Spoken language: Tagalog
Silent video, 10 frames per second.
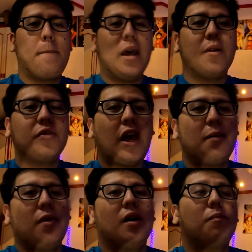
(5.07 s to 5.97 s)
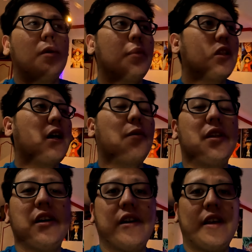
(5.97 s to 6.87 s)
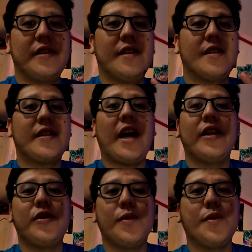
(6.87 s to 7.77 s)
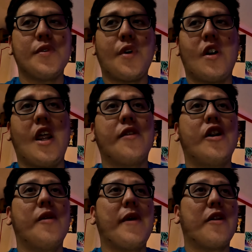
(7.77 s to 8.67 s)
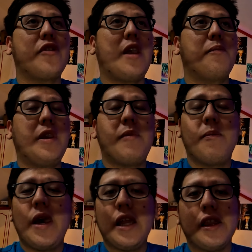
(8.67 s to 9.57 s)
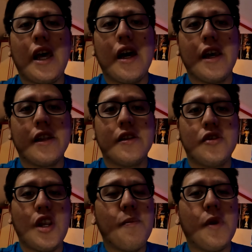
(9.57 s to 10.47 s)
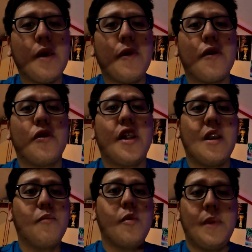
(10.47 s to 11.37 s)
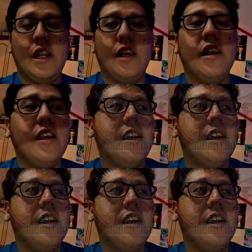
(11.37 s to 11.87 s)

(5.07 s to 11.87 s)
meron tayong mga bibitawan na resin statues or rather, meron tayong ibebenta at syempre, meron na rin bumili.